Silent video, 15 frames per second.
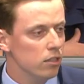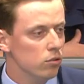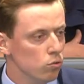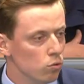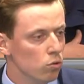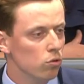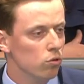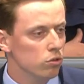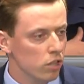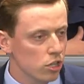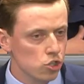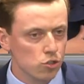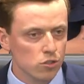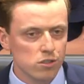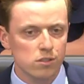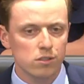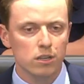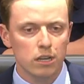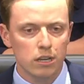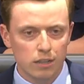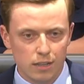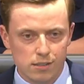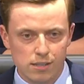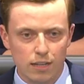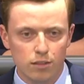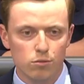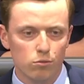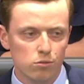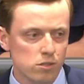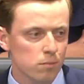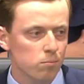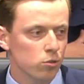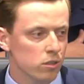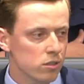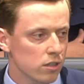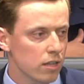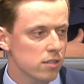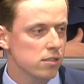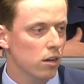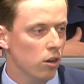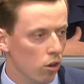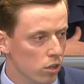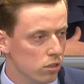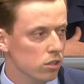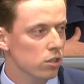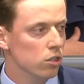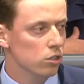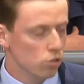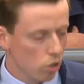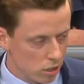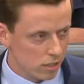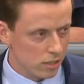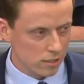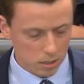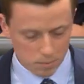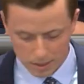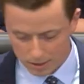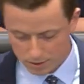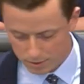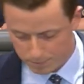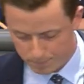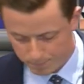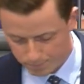EU unterstützen. Das hat unser Bundeskanzler heute deutlich gemacht.